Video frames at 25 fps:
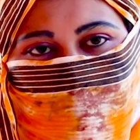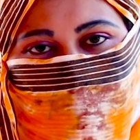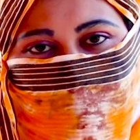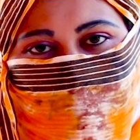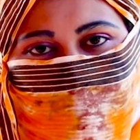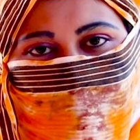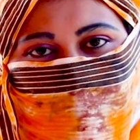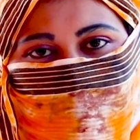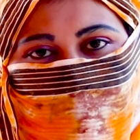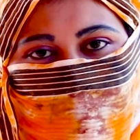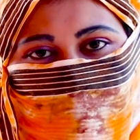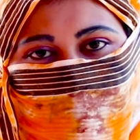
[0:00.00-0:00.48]
পর
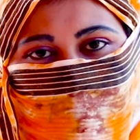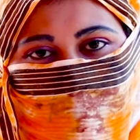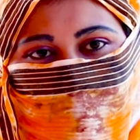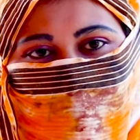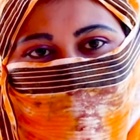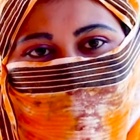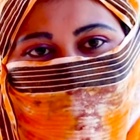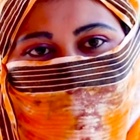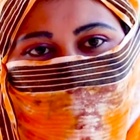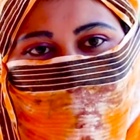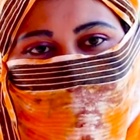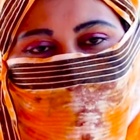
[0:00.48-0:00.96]
আমি
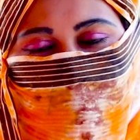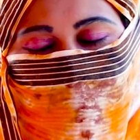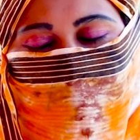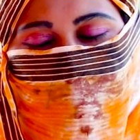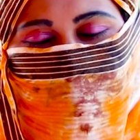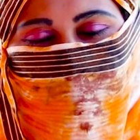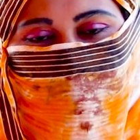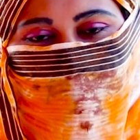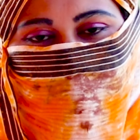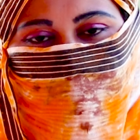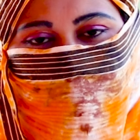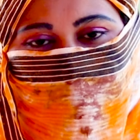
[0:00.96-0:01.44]
বললাম
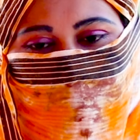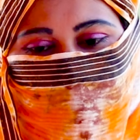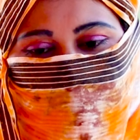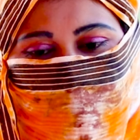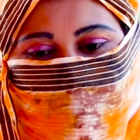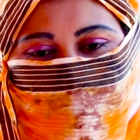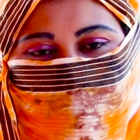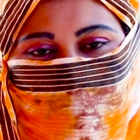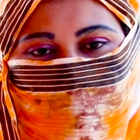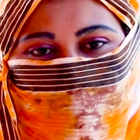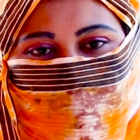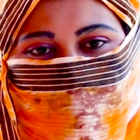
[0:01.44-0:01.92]
যে
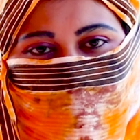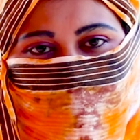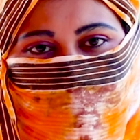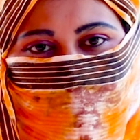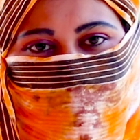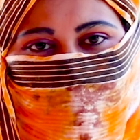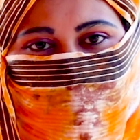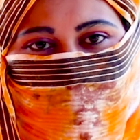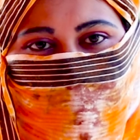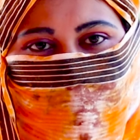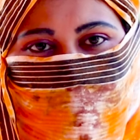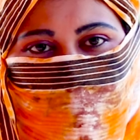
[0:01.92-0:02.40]
দেখো তো
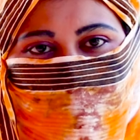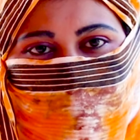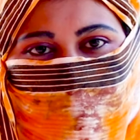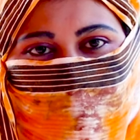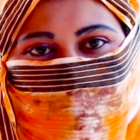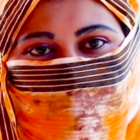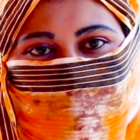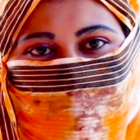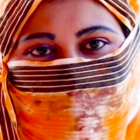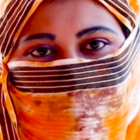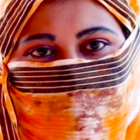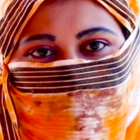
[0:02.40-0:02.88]

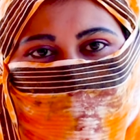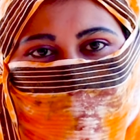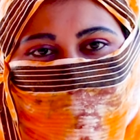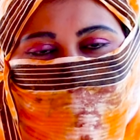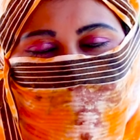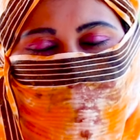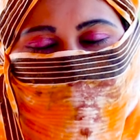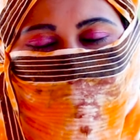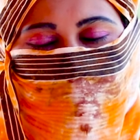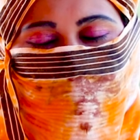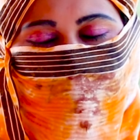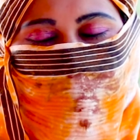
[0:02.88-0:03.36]
এই
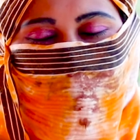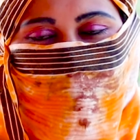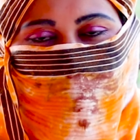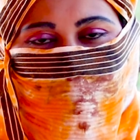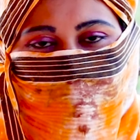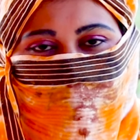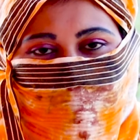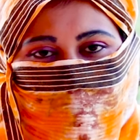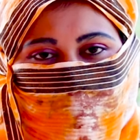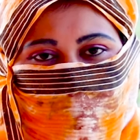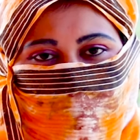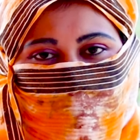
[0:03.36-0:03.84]
মেয়েটাকে
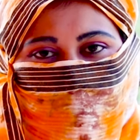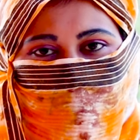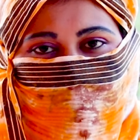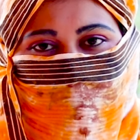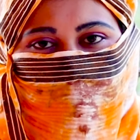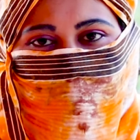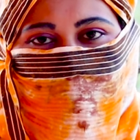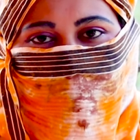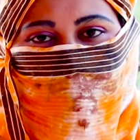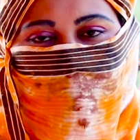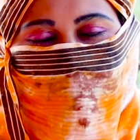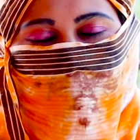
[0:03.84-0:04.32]
চিনো কিনা
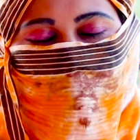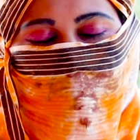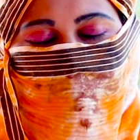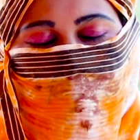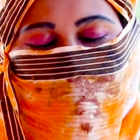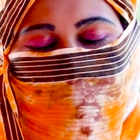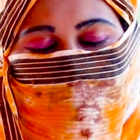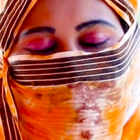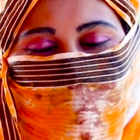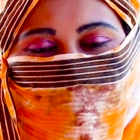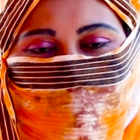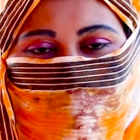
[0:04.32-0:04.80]

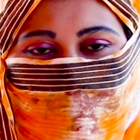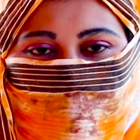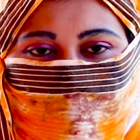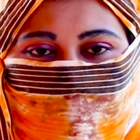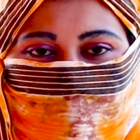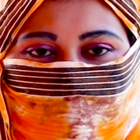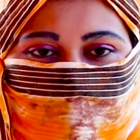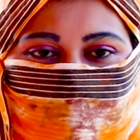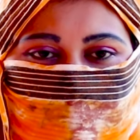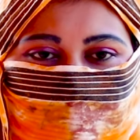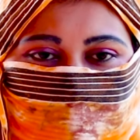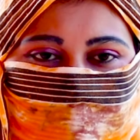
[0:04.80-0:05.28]
মানে ওর বউ
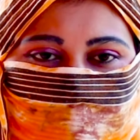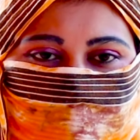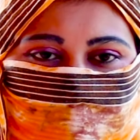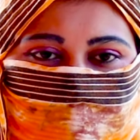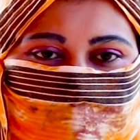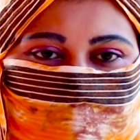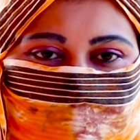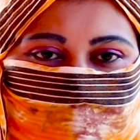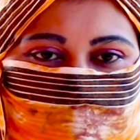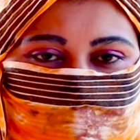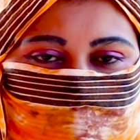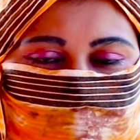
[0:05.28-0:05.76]
আমার
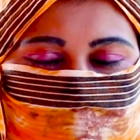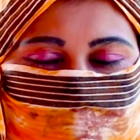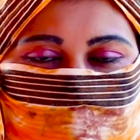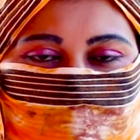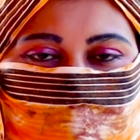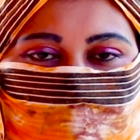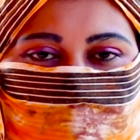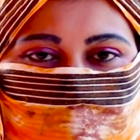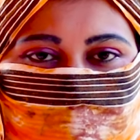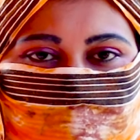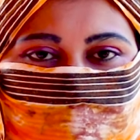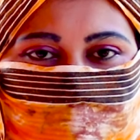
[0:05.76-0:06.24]
একটা
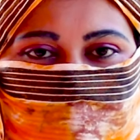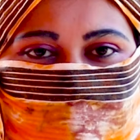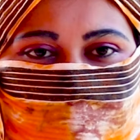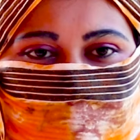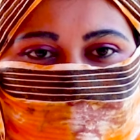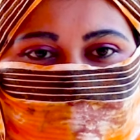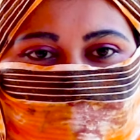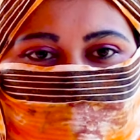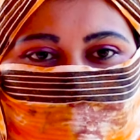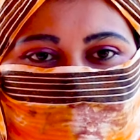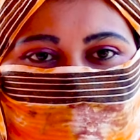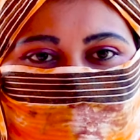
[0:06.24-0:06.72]

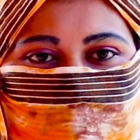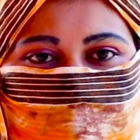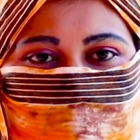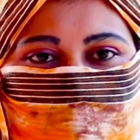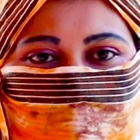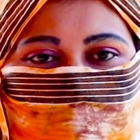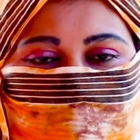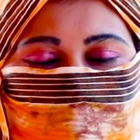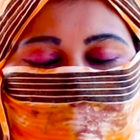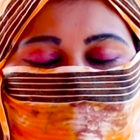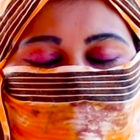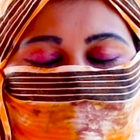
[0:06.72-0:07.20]
ইমুতে
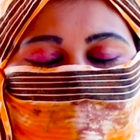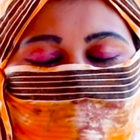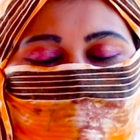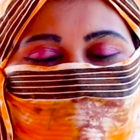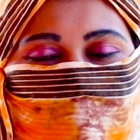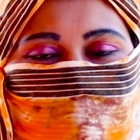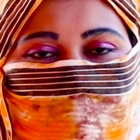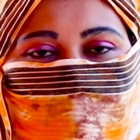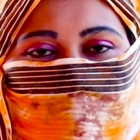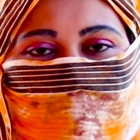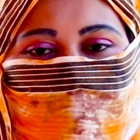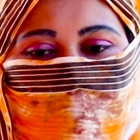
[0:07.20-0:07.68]
ই দিছে
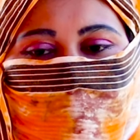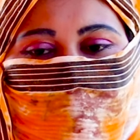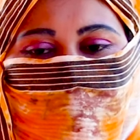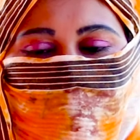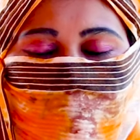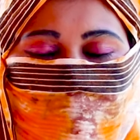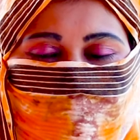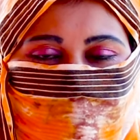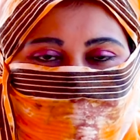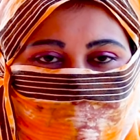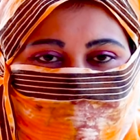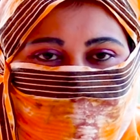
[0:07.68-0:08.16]

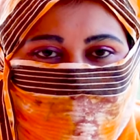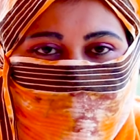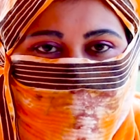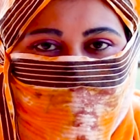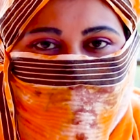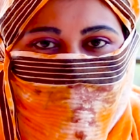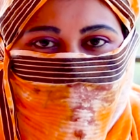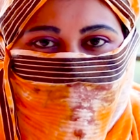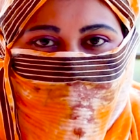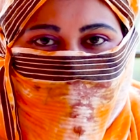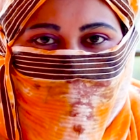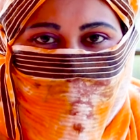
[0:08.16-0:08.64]
ছবি
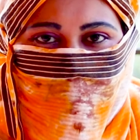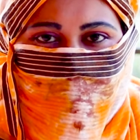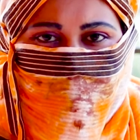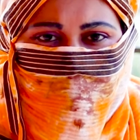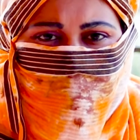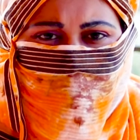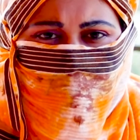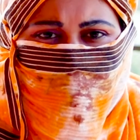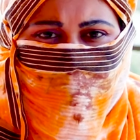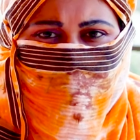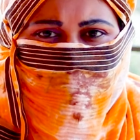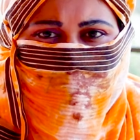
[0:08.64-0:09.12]
দিছে
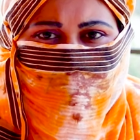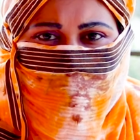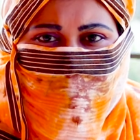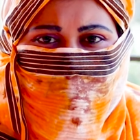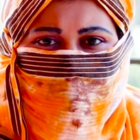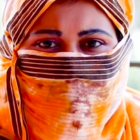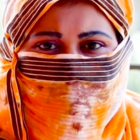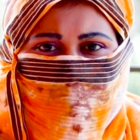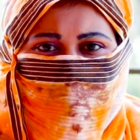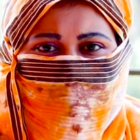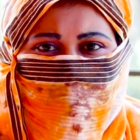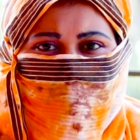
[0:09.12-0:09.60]

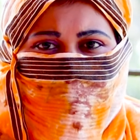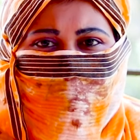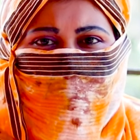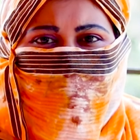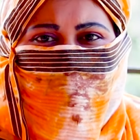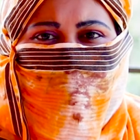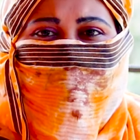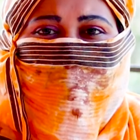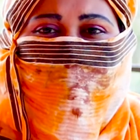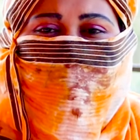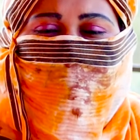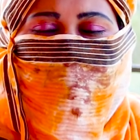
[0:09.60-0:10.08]
পরে বলে কি
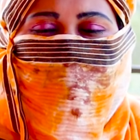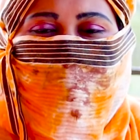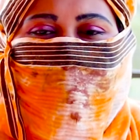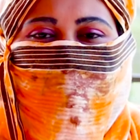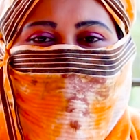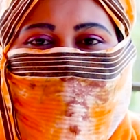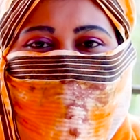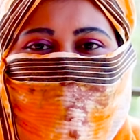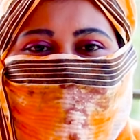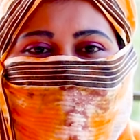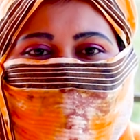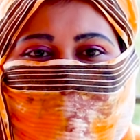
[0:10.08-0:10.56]
তুমি এই
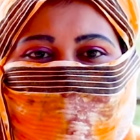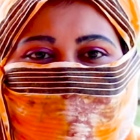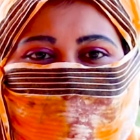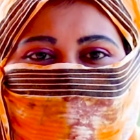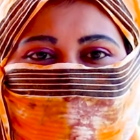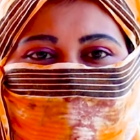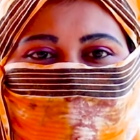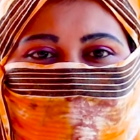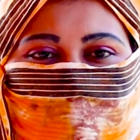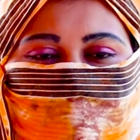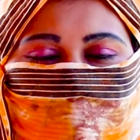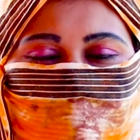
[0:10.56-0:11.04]
মেয়ের ছবি
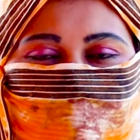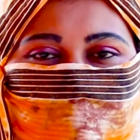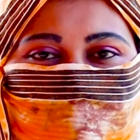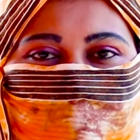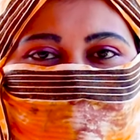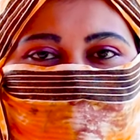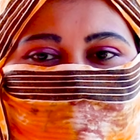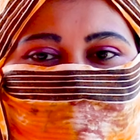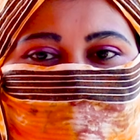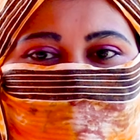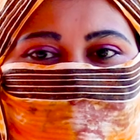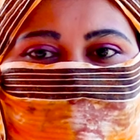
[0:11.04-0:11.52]
পেলে
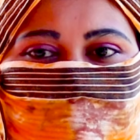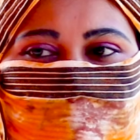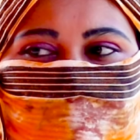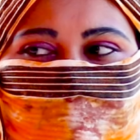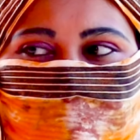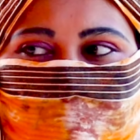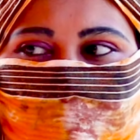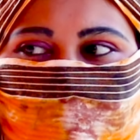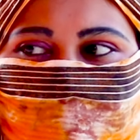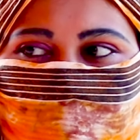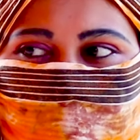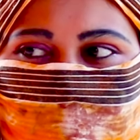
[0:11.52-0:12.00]
কোথায়
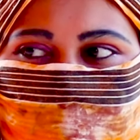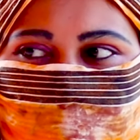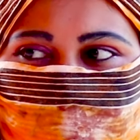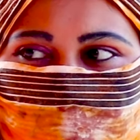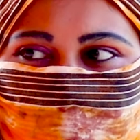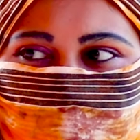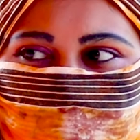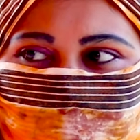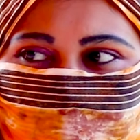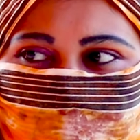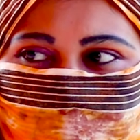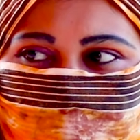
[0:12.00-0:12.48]
আমি
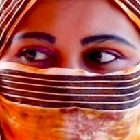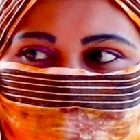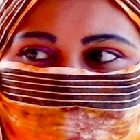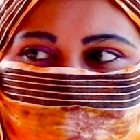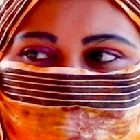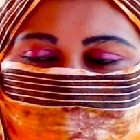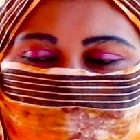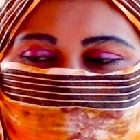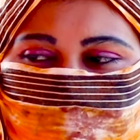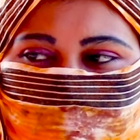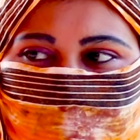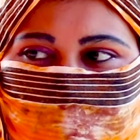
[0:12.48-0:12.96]
এই মেয়ের
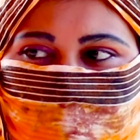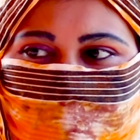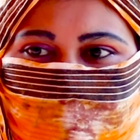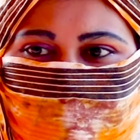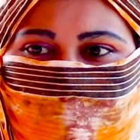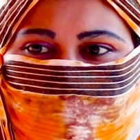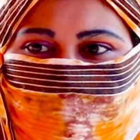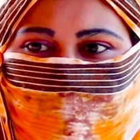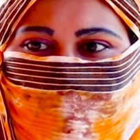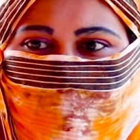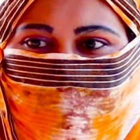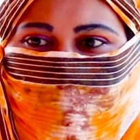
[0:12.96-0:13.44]
ছবি পাইলাম
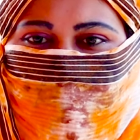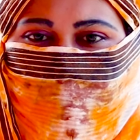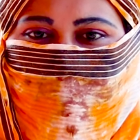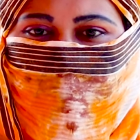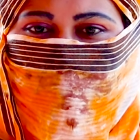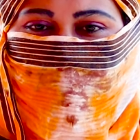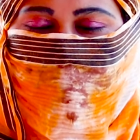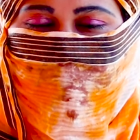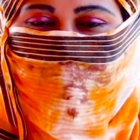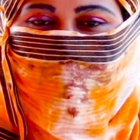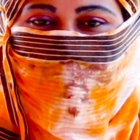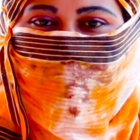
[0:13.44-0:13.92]
কোথায়
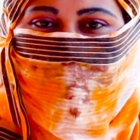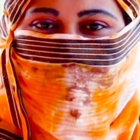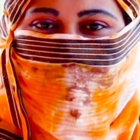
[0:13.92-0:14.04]
মানে